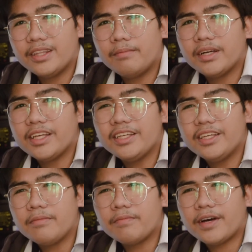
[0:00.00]
na
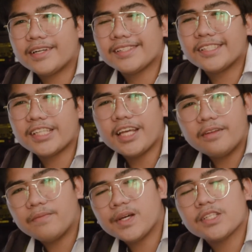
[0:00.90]
magiging parang side
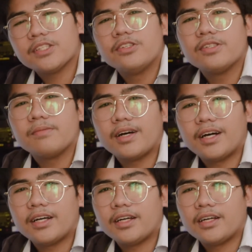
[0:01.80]
effects dun sa
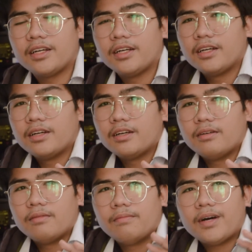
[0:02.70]
mga
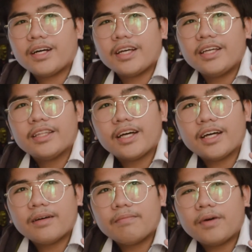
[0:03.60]
bagay
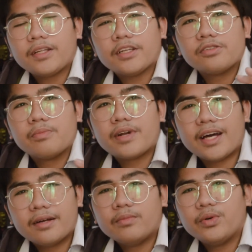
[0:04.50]
na pag
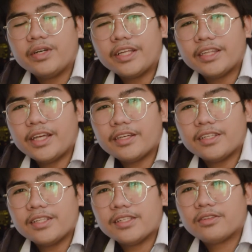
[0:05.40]
nasobrahan mong i-take
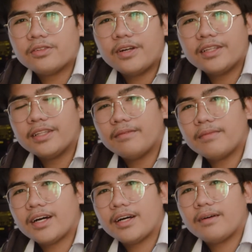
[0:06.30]
tulad ng
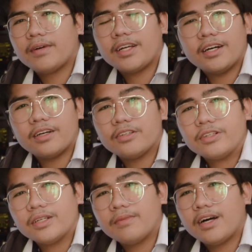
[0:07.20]
mga magkakaroon
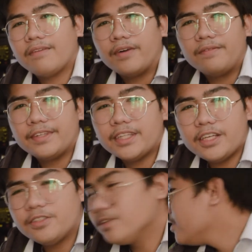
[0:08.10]
ka ng mga
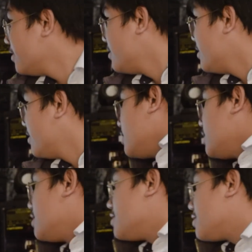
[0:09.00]
palpitation,
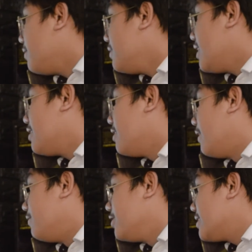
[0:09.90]
insomnia,
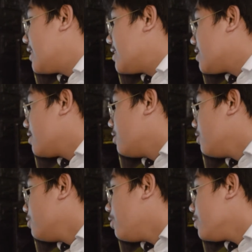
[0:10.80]
nervousness,
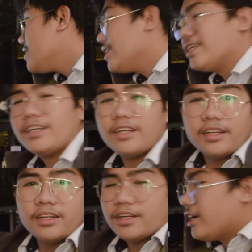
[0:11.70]
nosy.
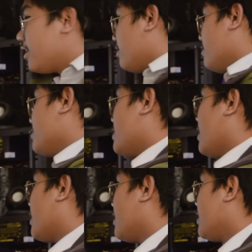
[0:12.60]
Ang nosy
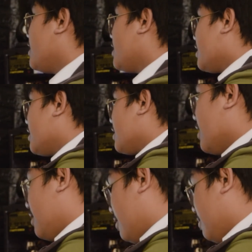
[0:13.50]
ay,
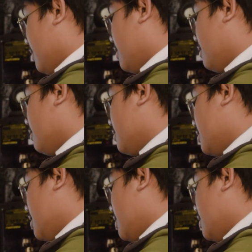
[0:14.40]
ano ba yung nosy?